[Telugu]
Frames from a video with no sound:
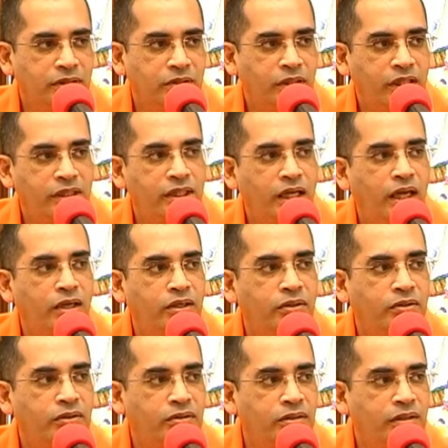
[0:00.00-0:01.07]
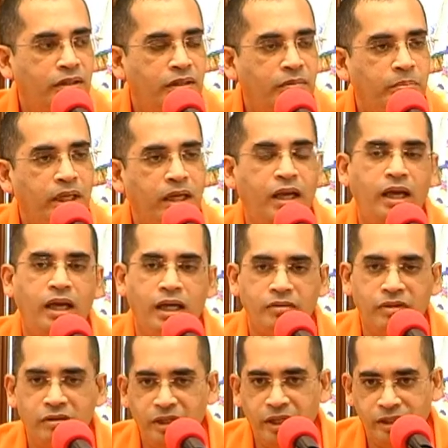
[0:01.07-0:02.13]
కొన్నిసార్లు పిల్లల్లాగా
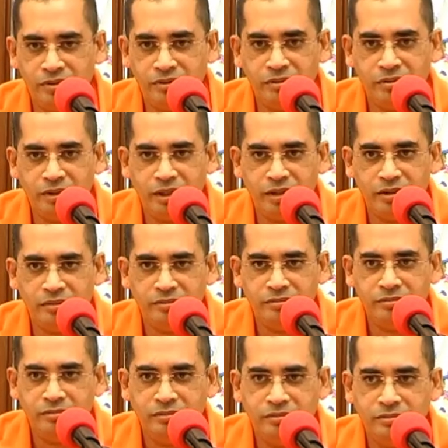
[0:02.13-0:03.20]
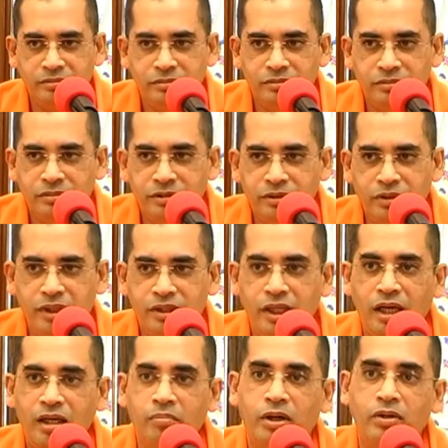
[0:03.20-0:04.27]
వ్యవహరిస్తూ ఉంటారు
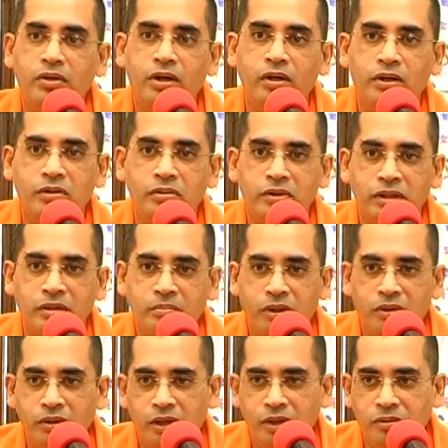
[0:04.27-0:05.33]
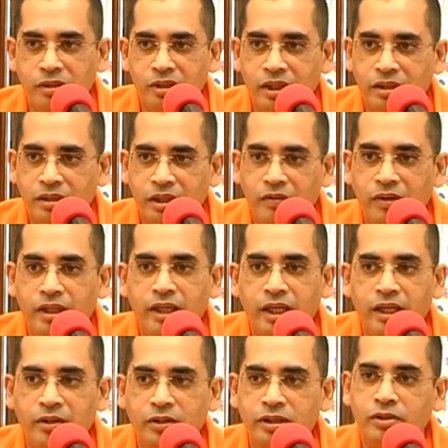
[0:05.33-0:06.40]
కొన్నిసార్లు మౌనంలో మౌనంలో ఉంటారు ఎవరైనా
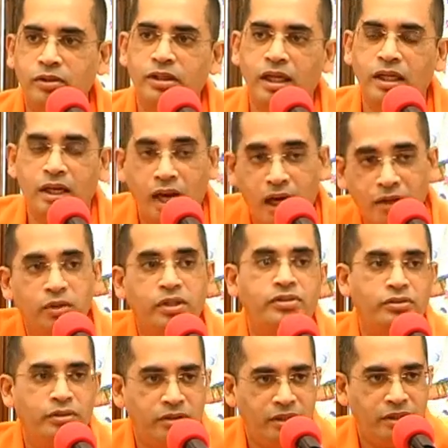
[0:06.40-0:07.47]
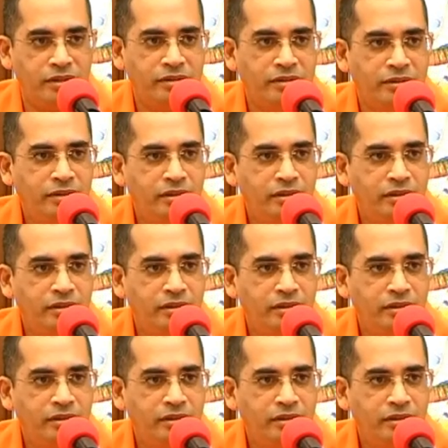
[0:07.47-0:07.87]
దగ్గరికి వస్తే కొన్నిసార్లు రాళ్ళు ఇస్తుంటారు